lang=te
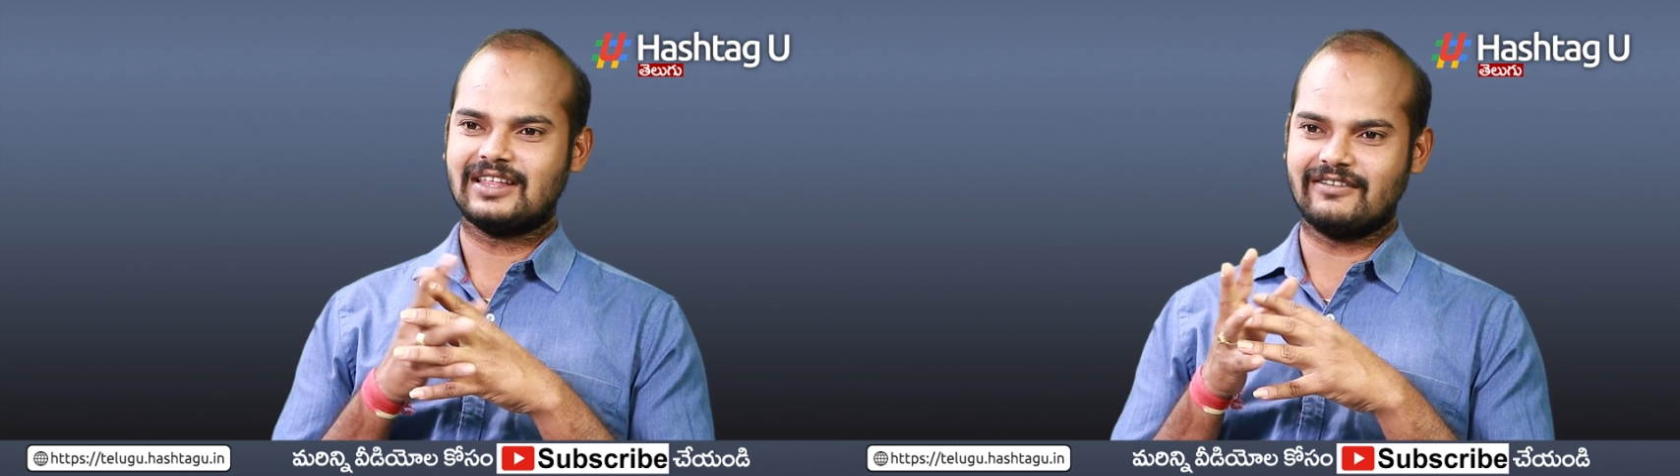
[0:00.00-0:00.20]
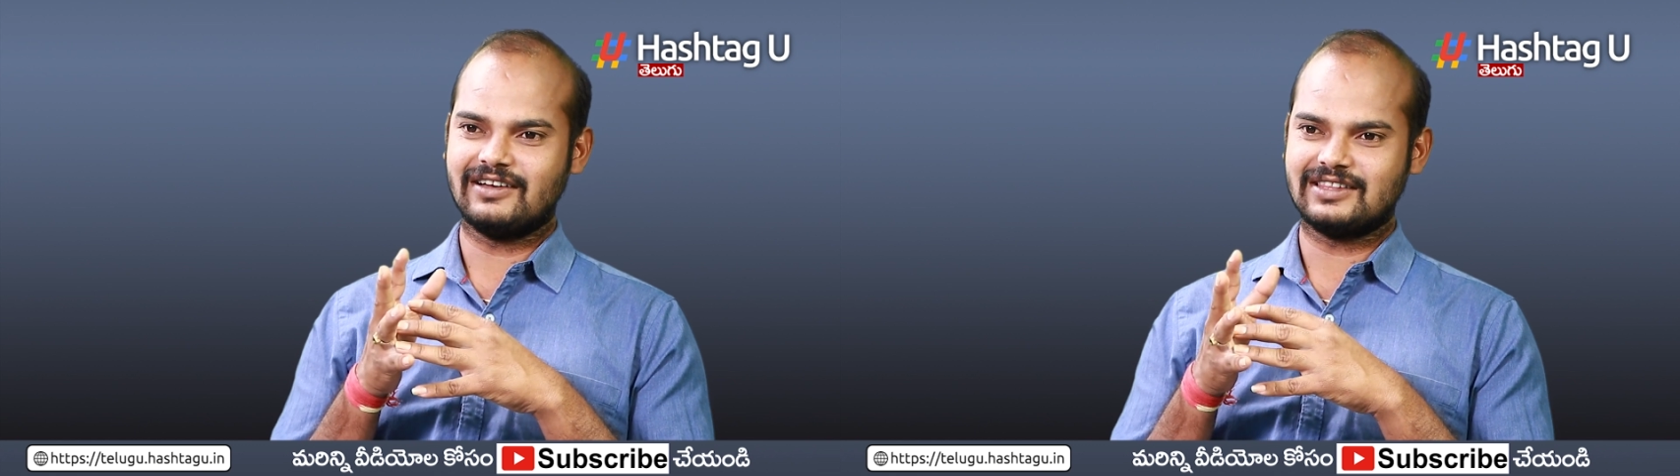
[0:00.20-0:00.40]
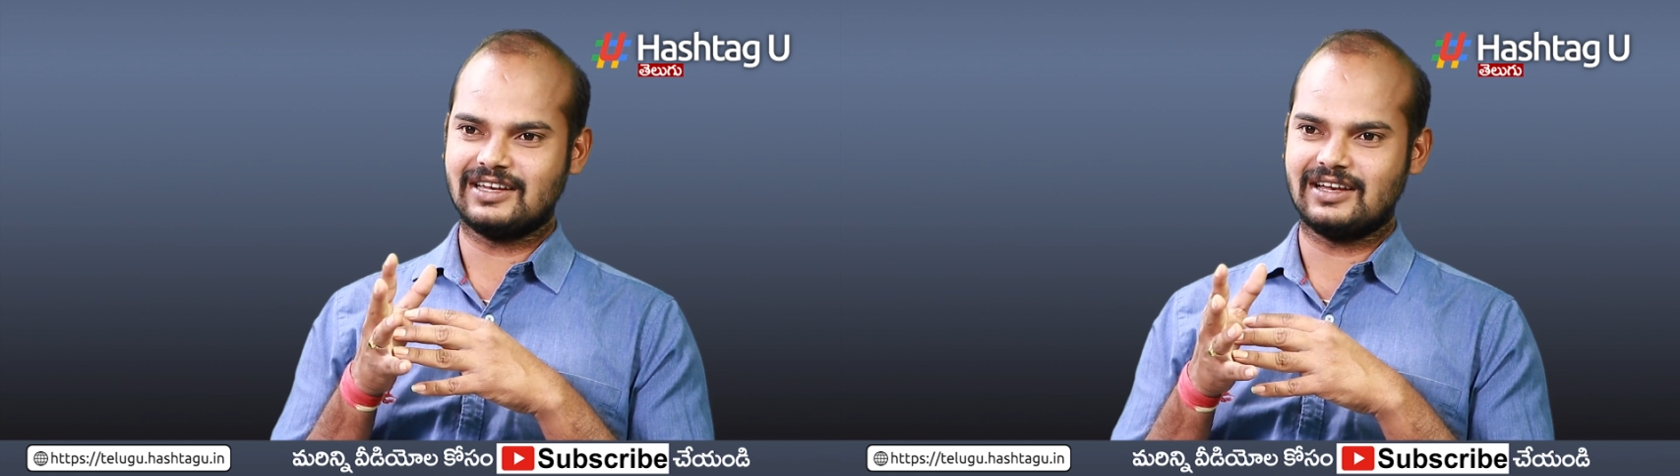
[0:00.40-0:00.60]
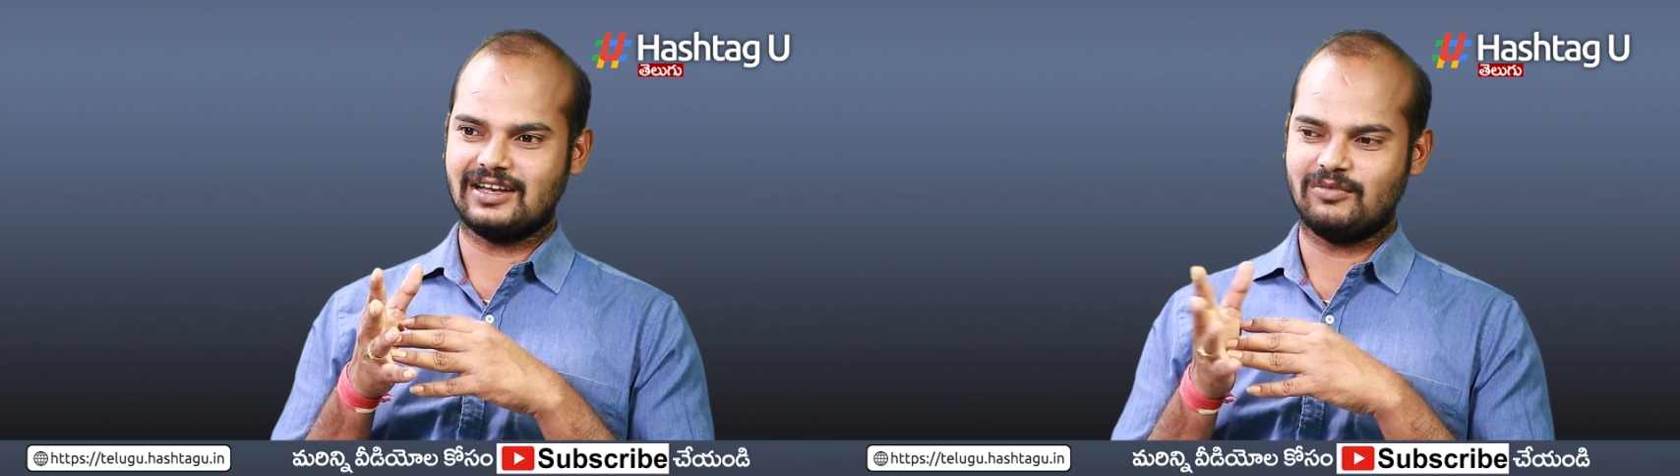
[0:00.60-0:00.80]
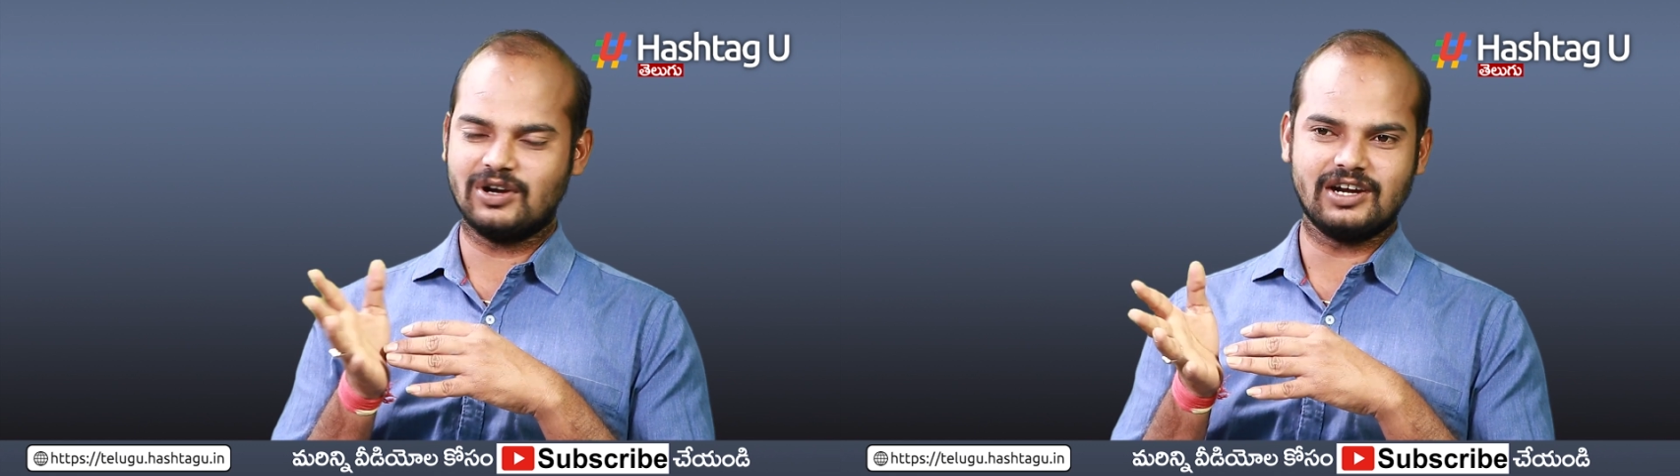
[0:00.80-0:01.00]
తర్వాత
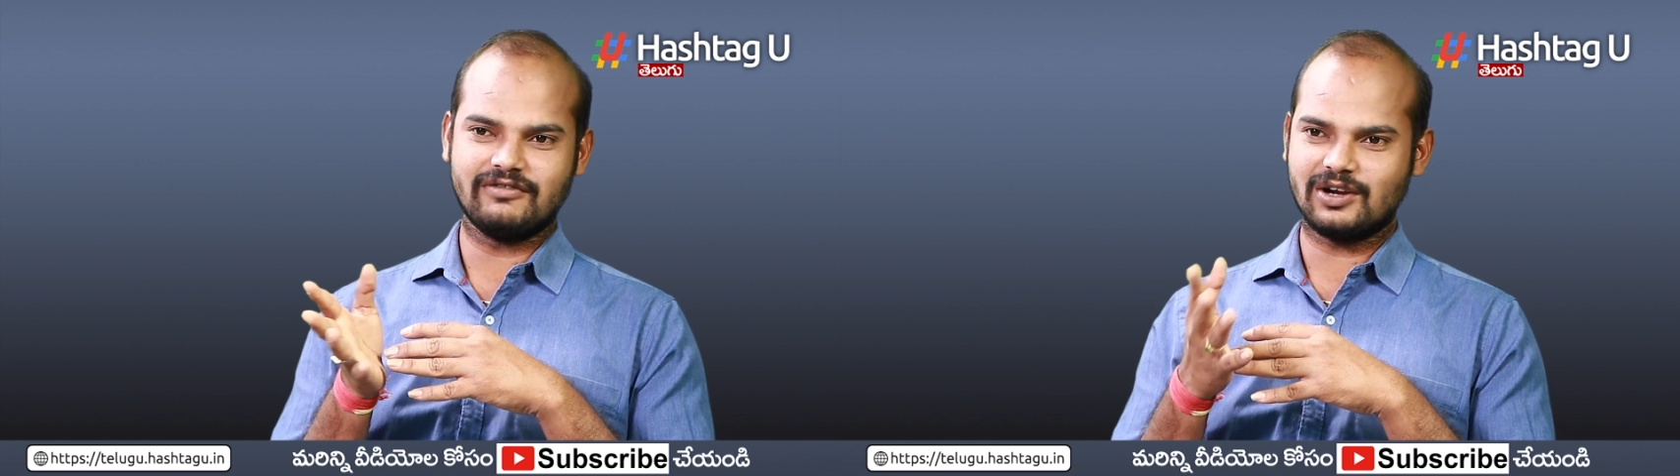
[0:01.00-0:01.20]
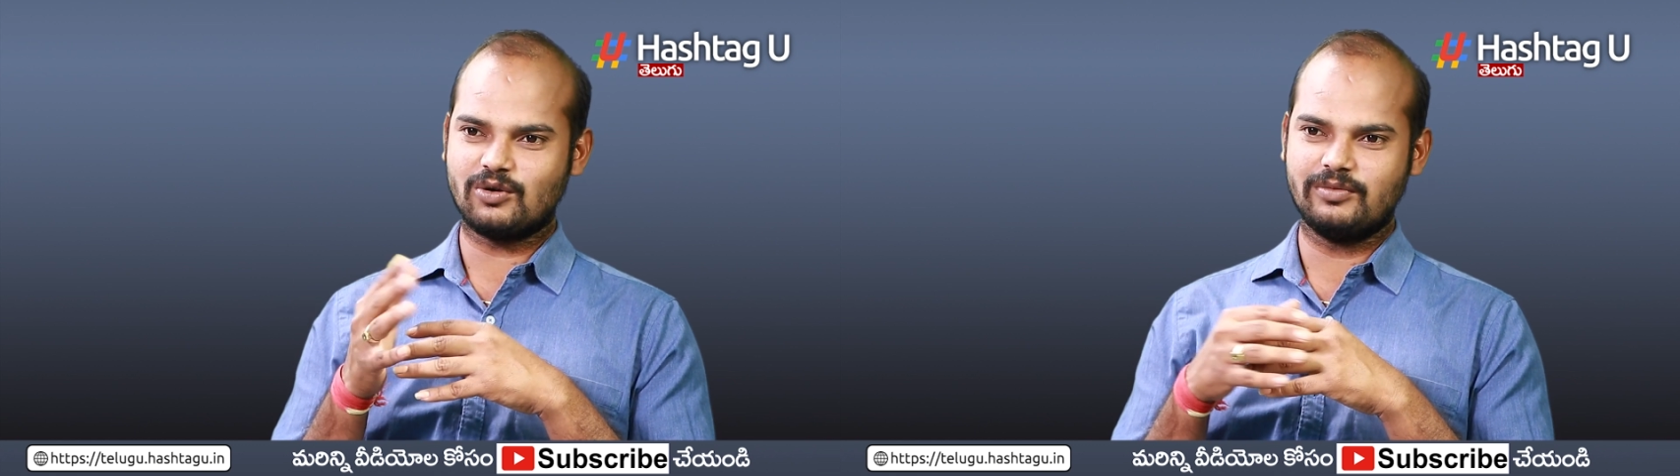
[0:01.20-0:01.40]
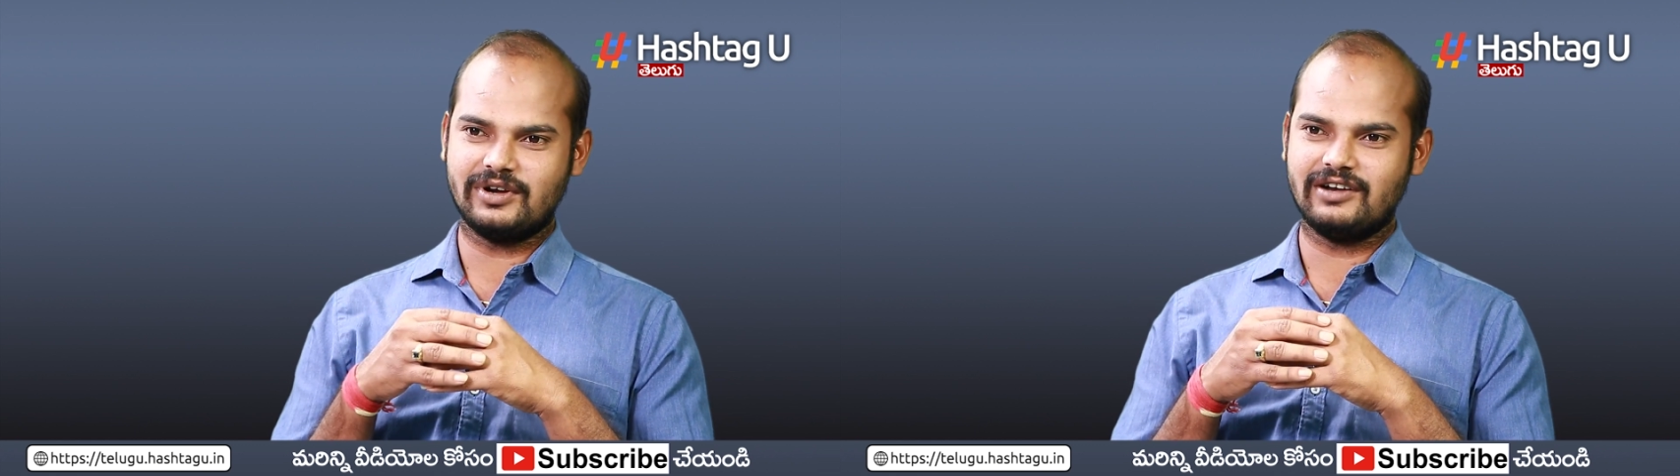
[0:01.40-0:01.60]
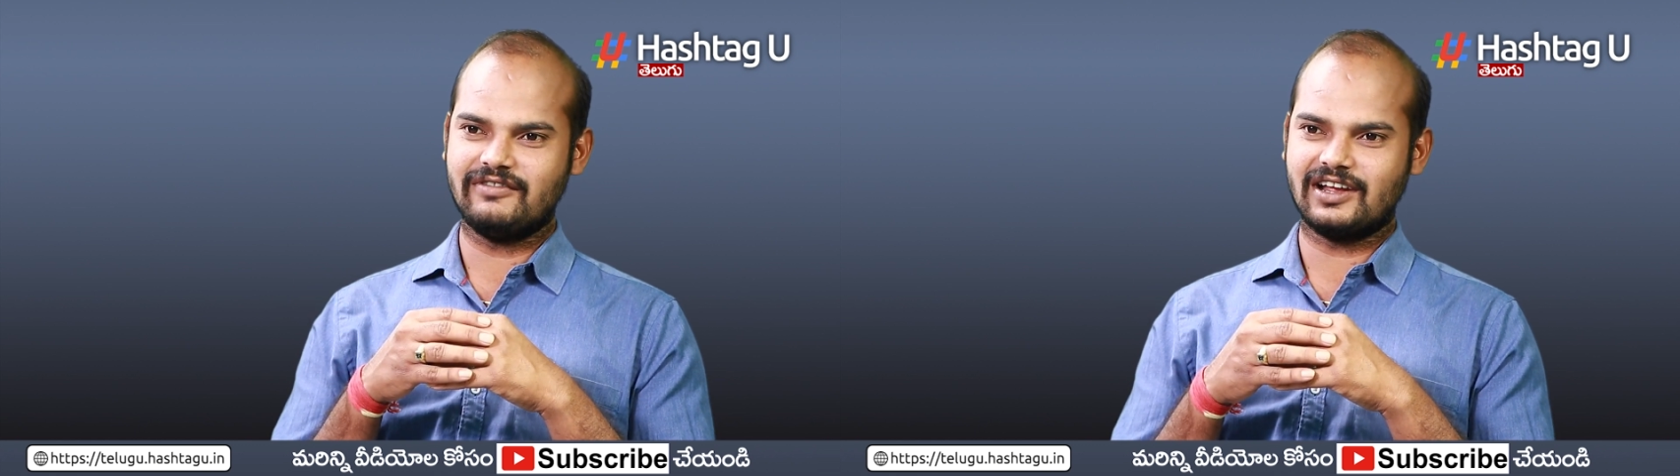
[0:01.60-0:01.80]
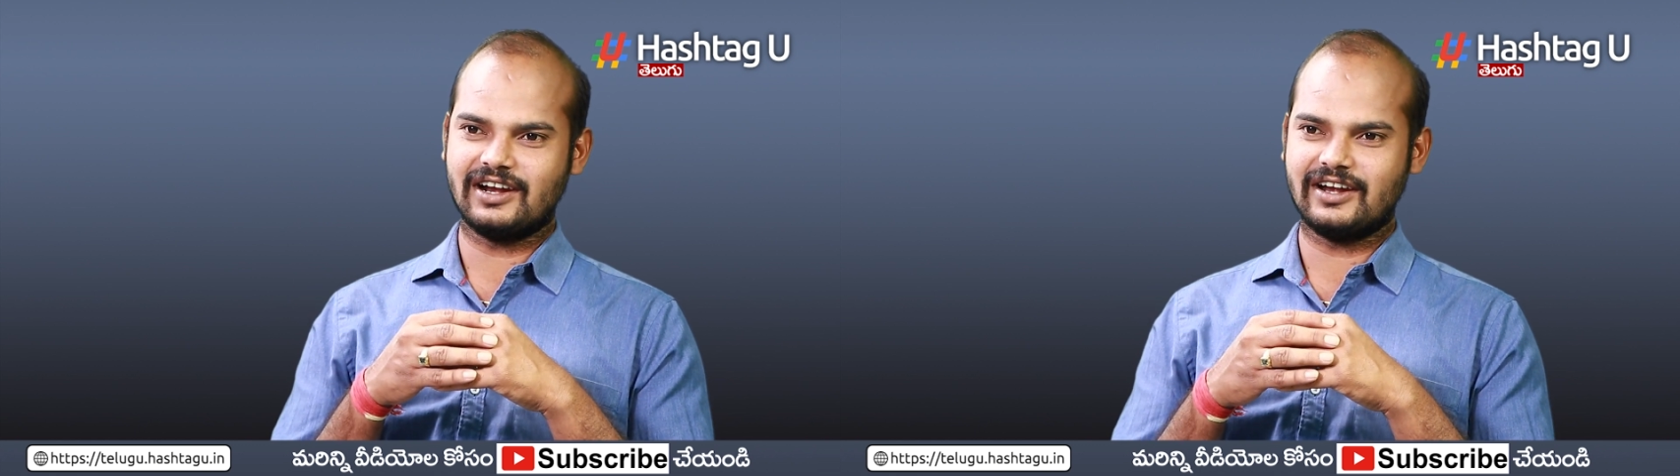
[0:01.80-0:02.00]
మొన్నటి వరకు కోమిటిరెడ్డి
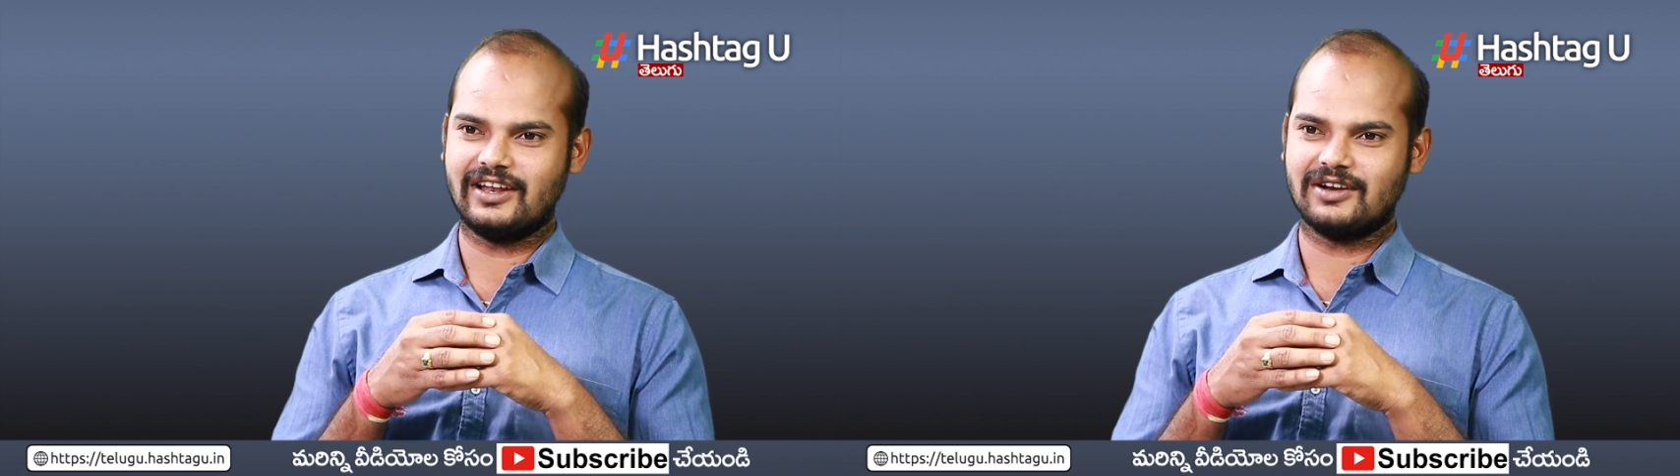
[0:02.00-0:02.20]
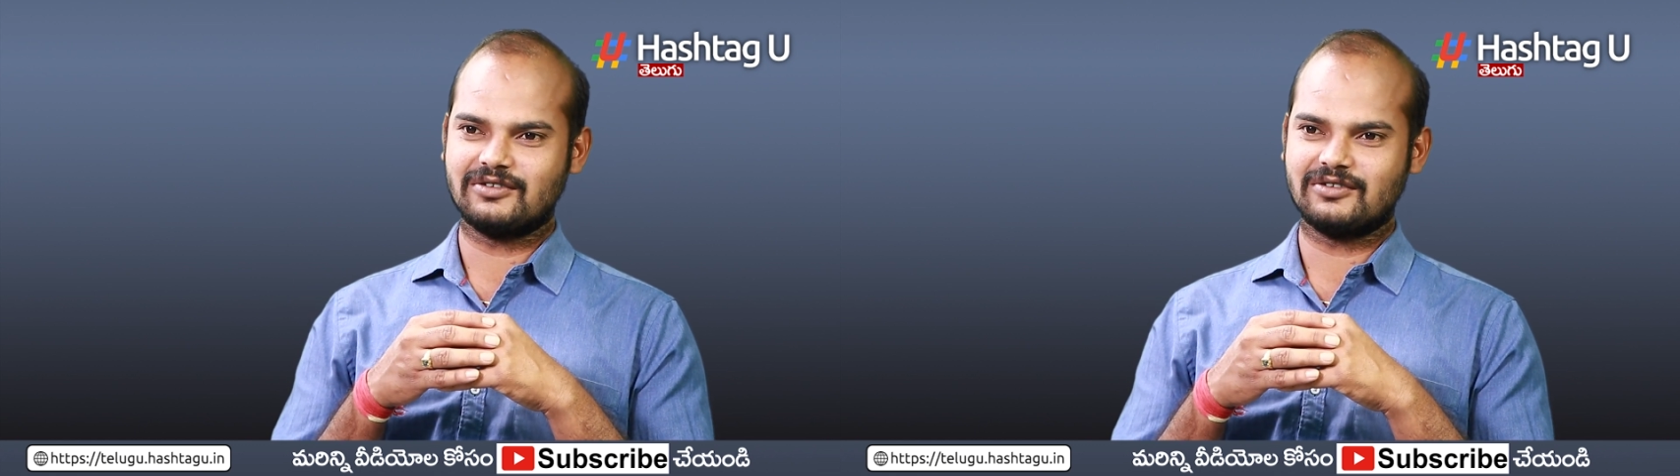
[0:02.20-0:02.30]
వెంకటరెడ్డి